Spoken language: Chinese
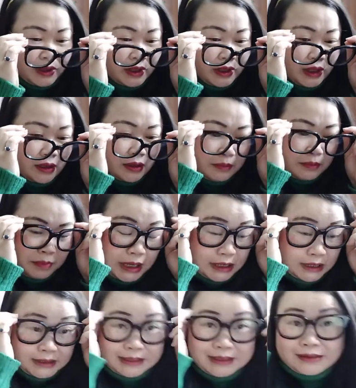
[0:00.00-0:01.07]
跟北
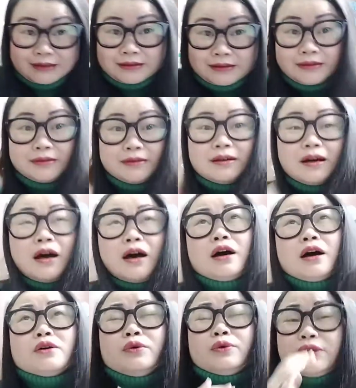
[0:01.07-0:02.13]
京呃
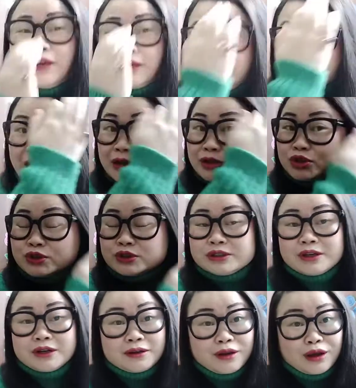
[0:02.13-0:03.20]
工业大学
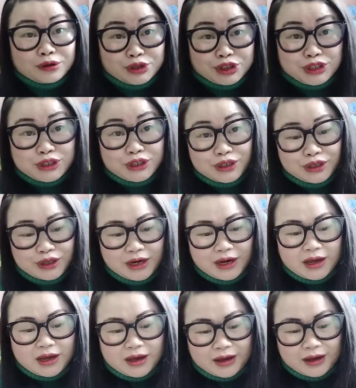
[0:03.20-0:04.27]
的老师，
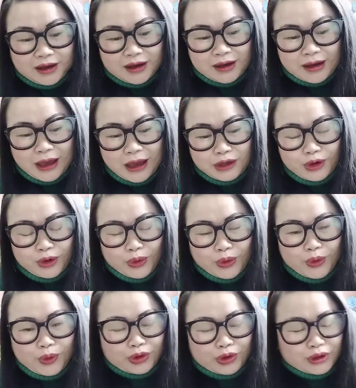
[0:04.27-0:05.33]
呃，还
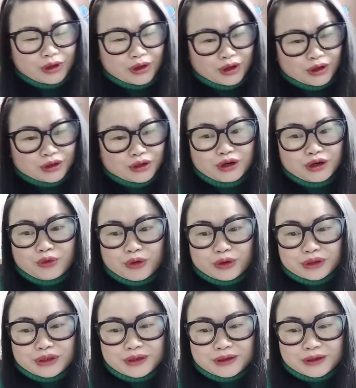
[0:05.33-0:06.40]
有呃各国
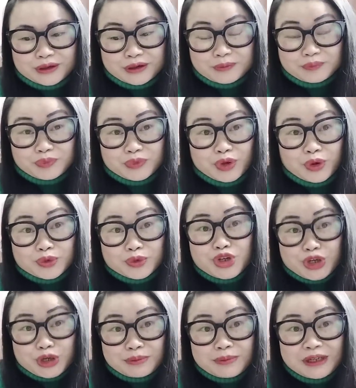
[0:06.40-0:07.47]
的同
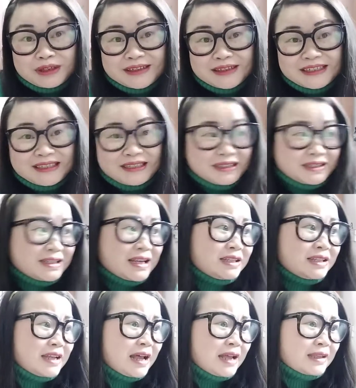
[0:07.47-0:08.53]
学们一起参
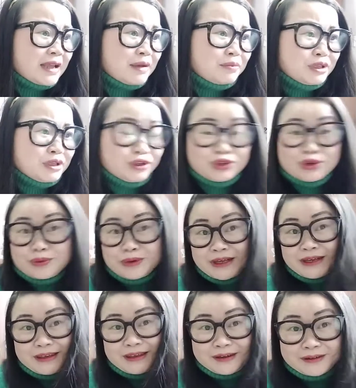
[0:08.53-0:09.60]
加他们的冬
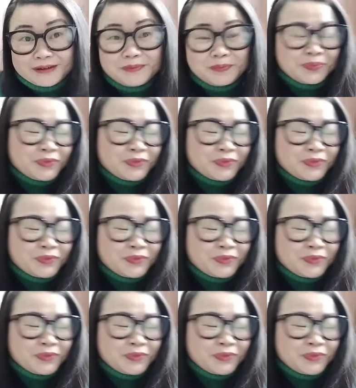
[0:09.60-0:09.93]
令营。